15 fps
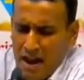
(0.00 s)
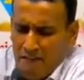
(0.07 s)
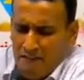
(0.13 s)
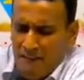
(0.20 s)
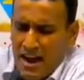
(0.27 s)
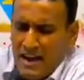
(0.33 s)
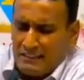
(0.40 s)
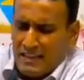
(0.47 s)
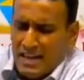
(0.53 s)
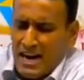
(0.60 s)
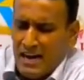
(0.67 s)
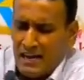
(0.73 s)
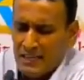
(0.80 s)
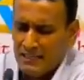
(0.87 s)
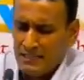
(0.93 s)
हे
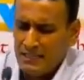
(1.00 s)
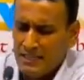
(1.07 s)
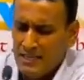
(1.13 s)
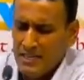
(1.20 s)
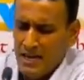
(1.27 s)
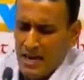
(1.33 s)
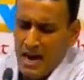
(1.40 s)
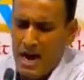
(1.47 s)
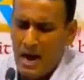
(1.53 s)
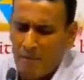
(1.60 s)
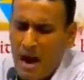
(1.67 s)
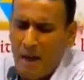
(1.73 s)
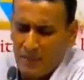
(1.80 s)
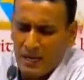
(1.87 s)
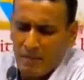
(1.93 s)
फाख्ता
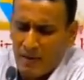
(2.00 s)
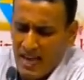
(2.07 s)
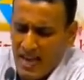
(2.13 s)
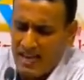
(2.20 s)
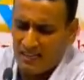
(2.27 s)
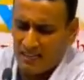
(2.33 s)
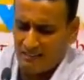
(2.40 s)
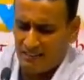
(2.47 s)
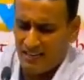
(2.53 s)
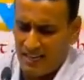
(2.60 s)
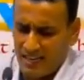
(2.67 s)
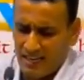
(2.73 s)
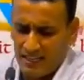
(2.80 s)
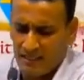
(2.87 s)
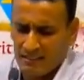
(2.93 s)
हम आपकी बड़ाई
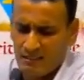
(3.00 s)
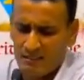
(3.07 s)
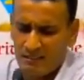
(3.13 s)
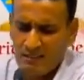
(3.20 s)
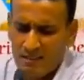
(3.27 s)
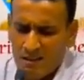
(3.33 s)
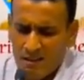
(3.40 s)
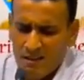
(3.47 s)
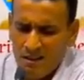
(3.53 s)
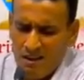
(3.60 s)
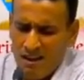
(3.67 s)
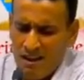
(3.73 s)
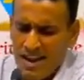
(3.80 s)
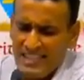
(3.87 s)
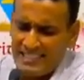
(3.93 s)
करते हैं
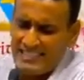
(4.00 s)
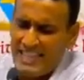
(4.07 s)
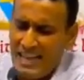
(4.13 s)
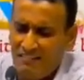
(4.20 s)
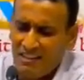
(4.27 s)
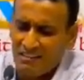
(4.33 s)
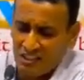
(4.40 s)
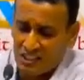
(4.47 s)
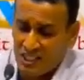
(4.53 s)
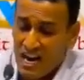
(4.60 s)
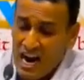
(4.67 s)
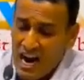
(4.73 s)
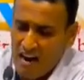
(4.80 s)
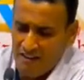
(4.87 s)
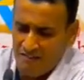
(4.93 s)
हे सेवंथ
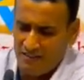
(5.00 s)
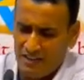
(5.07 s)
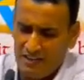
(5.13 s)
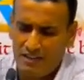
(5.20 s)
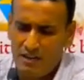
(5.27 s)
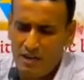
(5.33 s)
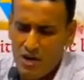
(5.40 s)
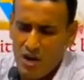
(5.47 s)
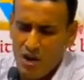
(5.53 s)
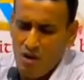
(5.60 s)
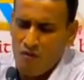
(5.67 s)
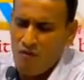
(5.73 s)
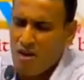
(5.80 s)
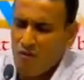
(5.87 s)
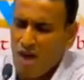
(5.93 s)
डव
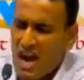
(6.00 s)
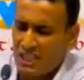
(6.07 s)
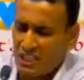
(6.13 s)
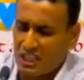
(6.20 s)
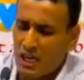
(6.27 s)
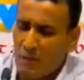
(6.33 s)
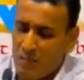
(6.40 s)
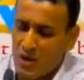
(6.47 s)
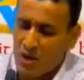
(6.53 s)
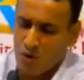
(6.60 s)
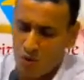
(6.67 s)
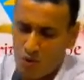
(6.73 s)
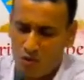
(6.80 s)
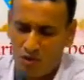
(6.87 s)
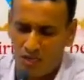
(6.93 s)
वी वर्शिप
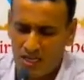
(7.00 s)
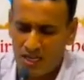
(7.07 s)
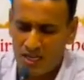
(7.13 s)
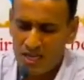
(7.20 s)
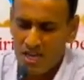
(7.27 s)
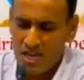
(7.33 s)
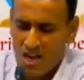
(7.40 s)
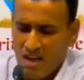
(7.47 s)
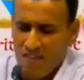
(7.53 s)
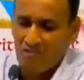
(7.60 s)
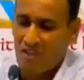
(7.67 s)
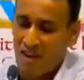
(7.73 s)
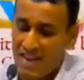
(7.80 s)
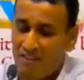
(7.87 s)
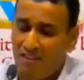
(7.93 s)
यू
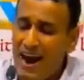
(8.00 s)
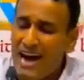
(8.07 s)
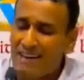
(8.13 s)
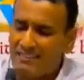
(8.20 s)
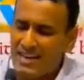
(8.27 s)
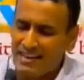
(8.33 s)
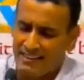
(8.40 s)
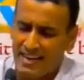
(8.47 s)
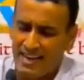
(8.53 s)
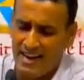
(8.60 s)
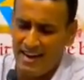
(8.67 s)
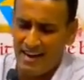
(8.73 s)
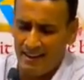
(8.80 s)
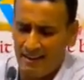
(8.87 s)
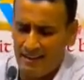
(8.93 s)
धन्यवाद देते
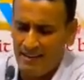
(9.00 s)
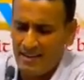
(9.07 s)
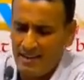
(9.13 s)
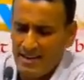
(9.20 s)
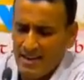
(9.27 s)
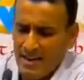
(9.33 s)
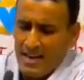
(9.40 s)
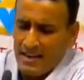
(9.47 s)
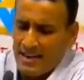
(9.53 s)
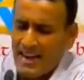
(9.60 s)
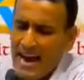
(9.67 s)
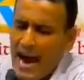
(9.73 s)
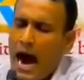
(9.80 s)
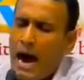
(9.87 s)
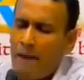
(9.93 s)
हैं
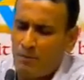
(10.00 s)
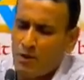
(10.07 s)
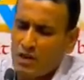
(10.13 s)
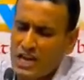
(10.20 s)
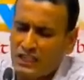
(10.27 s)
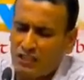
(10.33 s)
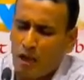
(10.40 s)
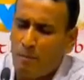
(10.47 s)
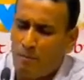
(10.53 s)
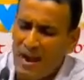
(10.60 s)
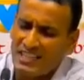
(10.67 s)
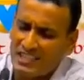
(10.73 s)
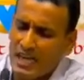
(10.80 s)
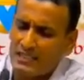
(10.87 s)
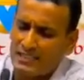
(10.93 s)
कि आप उन्नीस
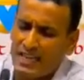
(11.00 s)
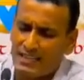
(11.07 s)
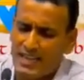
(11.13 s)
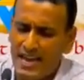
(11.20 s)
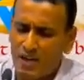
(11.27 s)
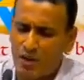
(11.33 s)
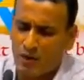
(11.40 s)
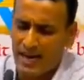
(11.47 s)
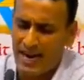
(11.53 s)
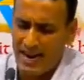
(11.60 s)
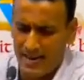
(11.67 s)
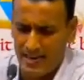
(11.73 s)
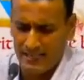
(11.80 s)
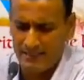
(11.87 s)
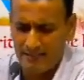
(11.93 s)
तक नहीं
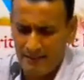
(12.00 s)
रुके